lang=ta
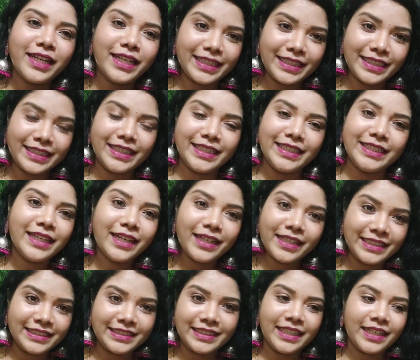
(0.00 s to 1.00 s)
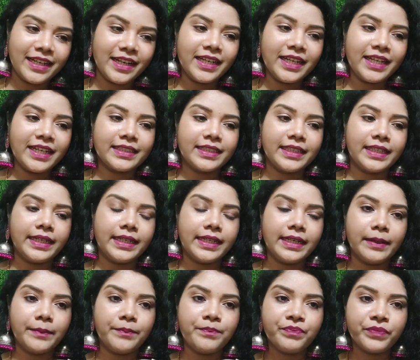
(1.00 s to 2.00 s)
இல்ல இது இதான் டிசைனானு எனக்கு
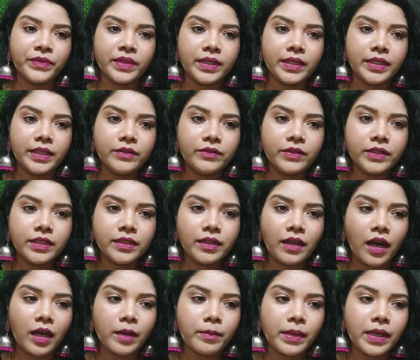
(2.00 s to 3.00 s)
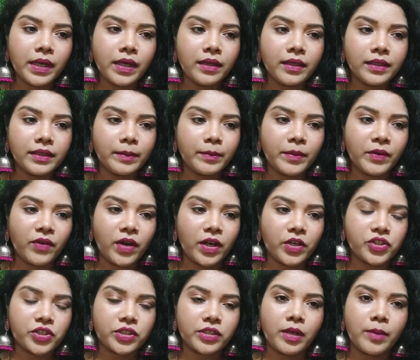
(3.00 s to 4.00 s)
தெரியல இது வந்து நார்மலா நம்ம
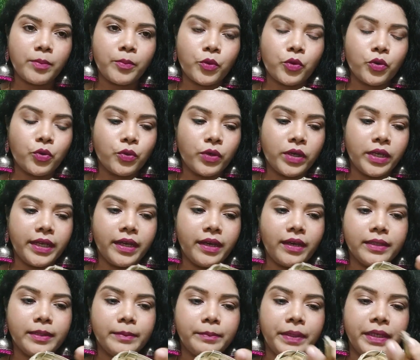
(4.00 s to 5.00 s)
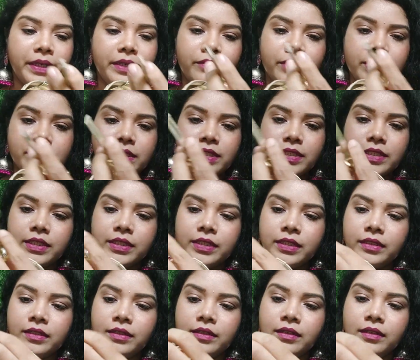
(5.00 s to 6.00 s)
வாட்ச்க்குலாம் போடுவோம் இல்லையா அந்த பின் வச்சு
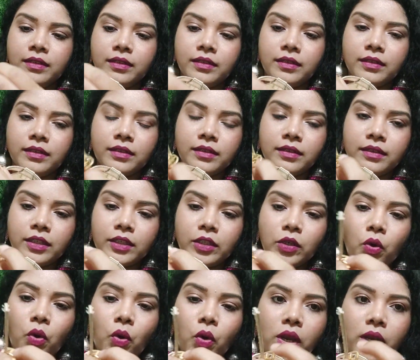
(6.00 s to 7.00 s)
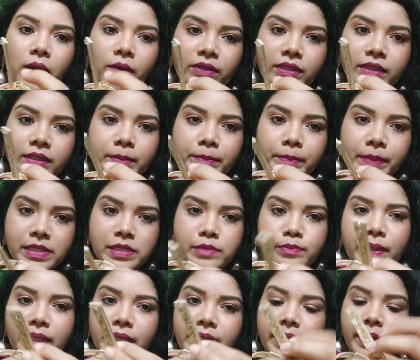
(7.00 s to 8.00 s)
அந்த ஹோல்ல வந்து பிரஸ்
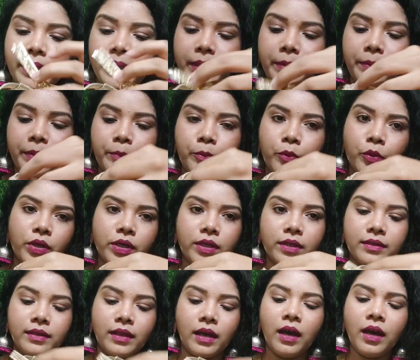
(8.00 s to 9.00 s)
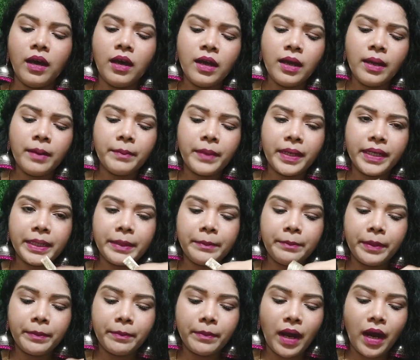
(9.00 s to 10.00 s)
பண்ணி இப்படி போடுறது தான் பட்
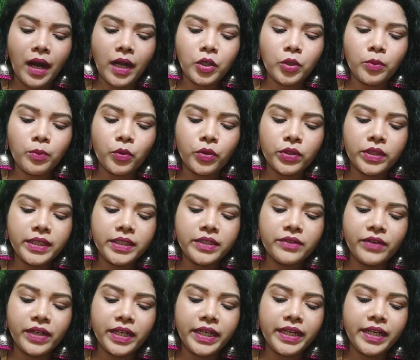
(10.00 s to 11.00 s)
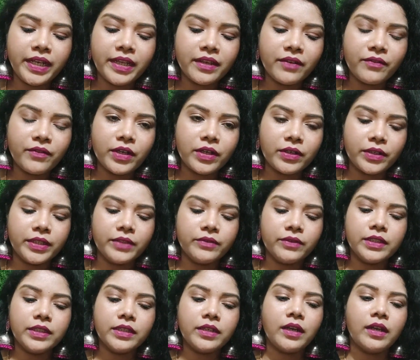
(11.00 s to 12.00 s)
இப்படி மாட்டும் போது இது வெளியில தான் வரும் இது
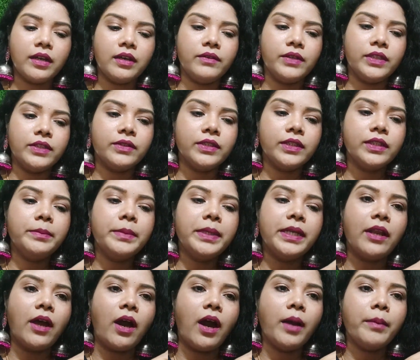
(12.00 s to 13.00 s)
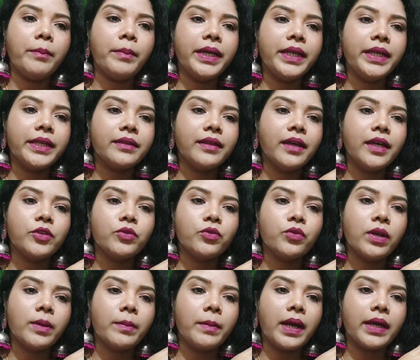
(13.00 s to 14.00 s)
வந்து இது வந்து இப்படி லாக் பண்ணியிருந்தா
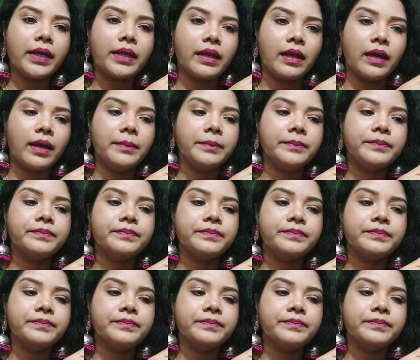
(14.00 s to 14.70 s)
இதுக்குள்ள மாட்டலாம்